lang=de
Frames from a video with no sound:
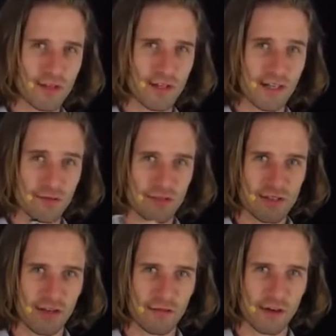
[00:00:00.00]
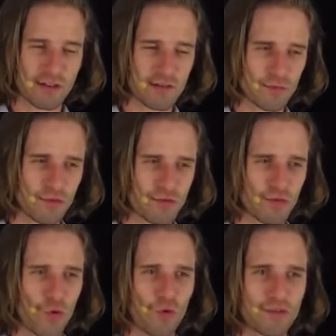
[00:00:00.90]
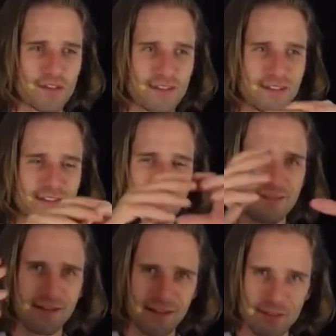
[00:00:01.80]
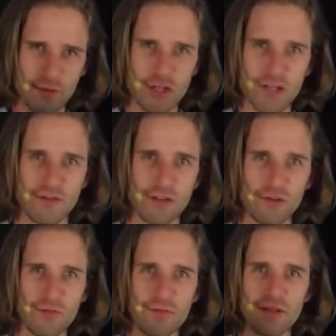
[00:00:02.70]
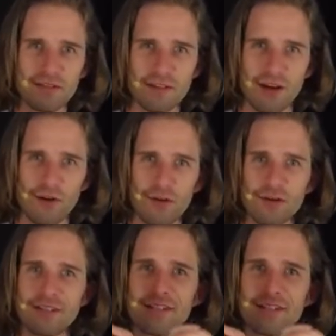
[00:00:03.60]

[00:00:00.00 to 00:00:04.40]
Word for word: eines sozialen Organismus und die ganze Menschheit wiederum ist auch